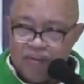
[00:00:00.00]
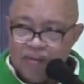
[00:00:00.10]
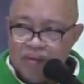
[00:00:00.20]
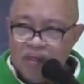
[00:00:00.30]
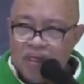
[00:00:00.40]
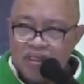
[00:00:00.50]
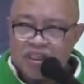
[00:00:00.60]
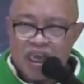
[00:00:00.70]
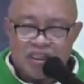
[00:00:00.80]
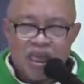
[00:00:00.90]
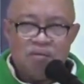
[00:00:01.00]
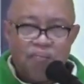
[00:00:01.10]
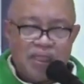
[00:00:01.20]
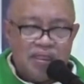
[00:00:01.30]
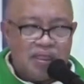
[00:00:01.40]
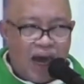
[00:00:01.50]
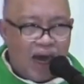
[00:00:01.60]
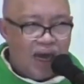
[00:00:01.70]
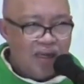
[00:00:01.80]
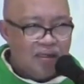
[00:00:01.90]
sa isang
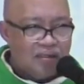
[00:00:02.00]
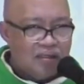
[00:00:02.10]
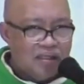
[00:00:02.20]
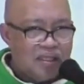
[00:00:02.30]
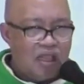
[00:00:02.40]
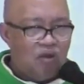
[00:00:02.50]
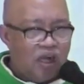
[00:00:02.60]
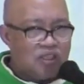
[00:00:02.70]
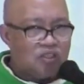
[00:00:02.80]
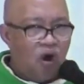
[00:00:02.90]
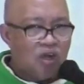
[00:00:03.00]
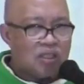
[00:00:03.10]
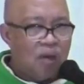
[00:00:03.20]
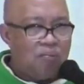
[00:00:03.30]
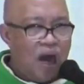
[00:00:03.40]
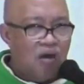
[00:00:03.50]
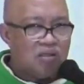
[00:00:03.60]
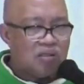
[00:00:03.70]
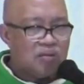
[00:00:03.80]
banda, the Lord talked about